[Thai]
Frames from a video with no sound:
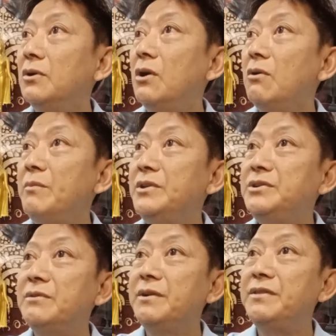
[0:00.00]
เขาก็ไม่
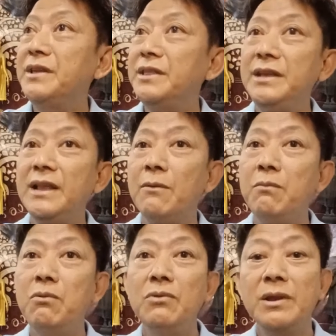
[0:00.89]
เชื่อว่าสิ่งที่เรา
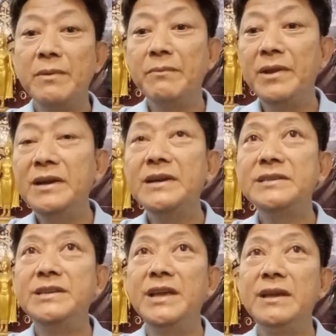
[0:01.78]
พูดมันเป็นเรื่อง
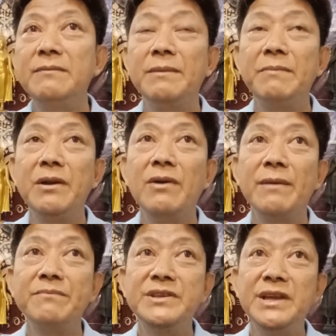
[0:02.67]
จริงมันเป็นค
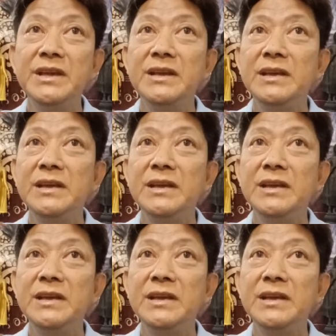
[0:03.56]
วามจริง